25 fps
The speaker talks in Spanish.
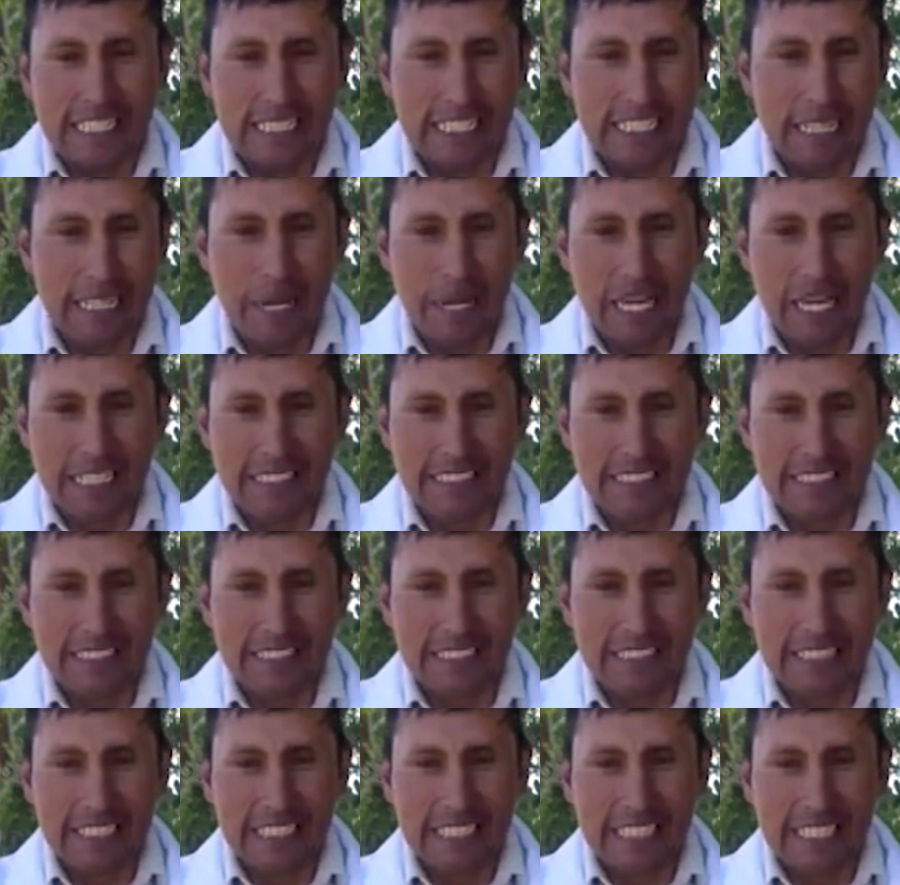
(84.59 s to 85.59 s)
¿Qué más?
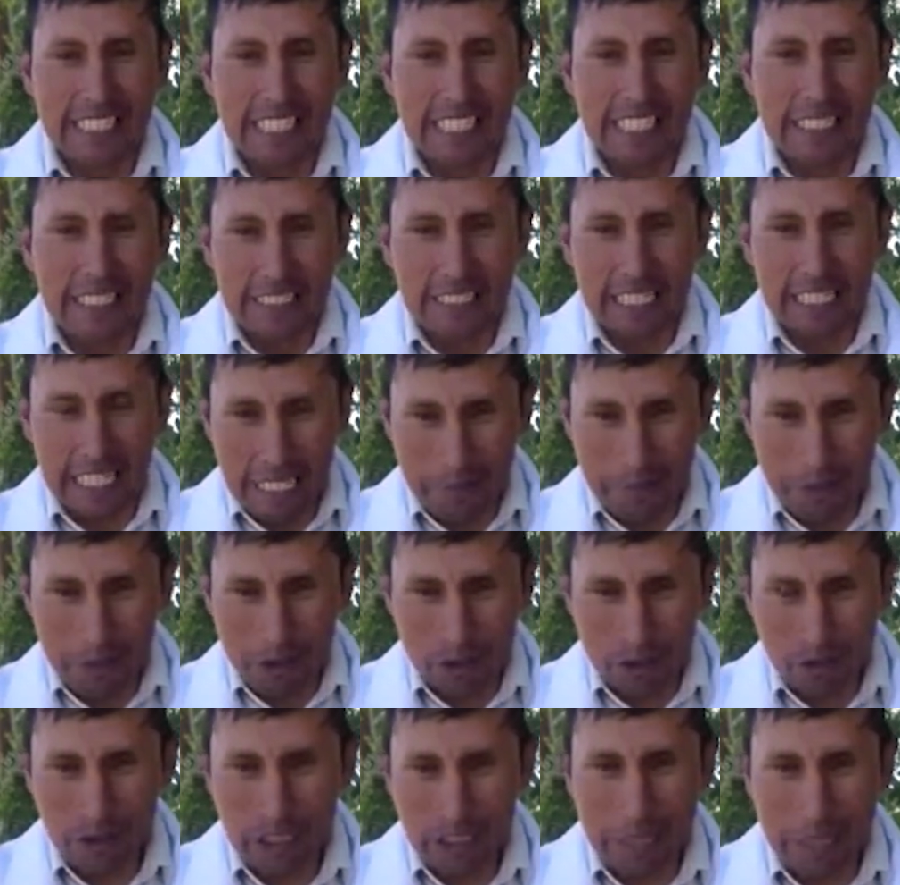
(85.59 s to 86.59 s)

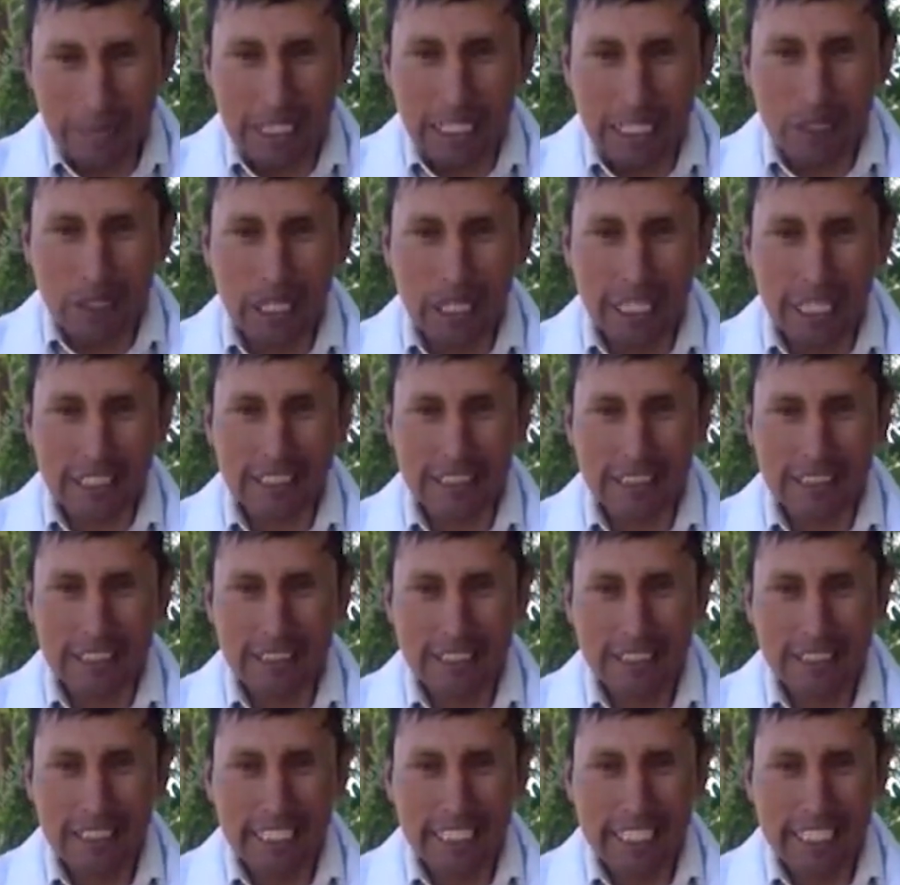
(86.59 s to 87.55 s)
Tenemos un samanaguasi,